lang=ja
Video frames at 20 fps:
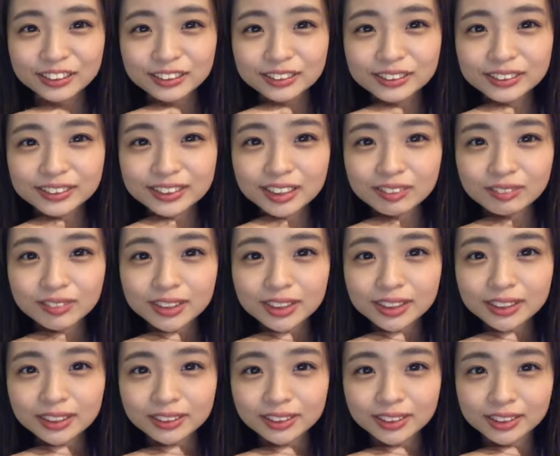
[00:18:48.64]
つーさんみず
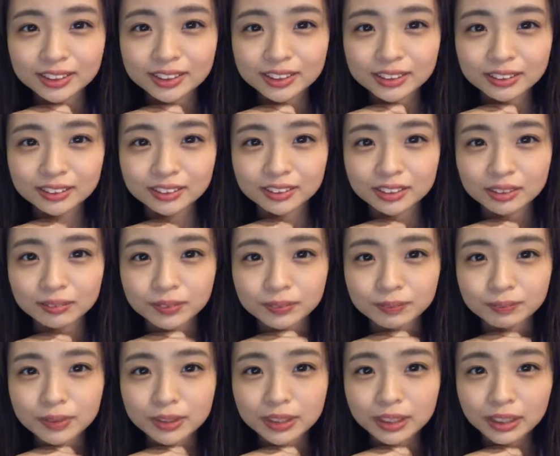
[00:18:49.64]
きさん写真集って物
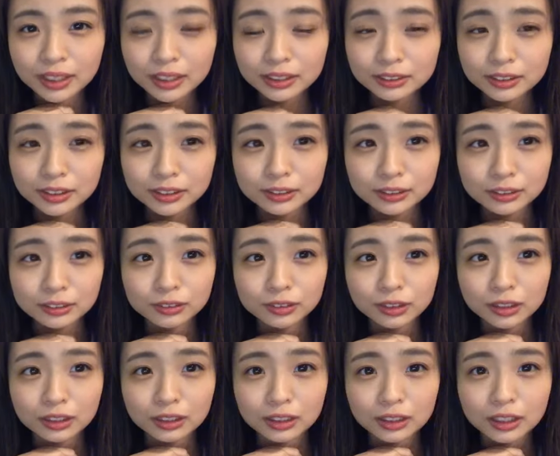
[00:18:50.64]
販で買えたりするの
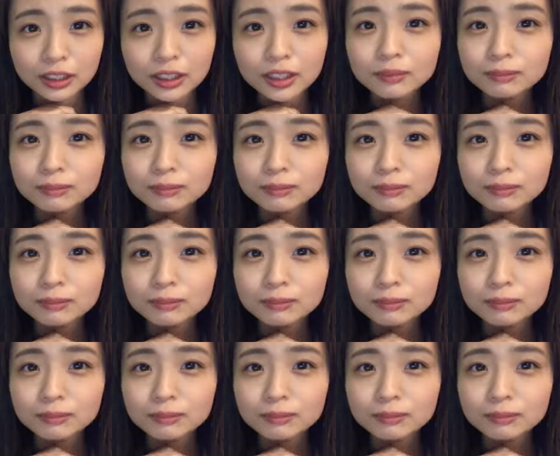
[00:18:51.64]
かな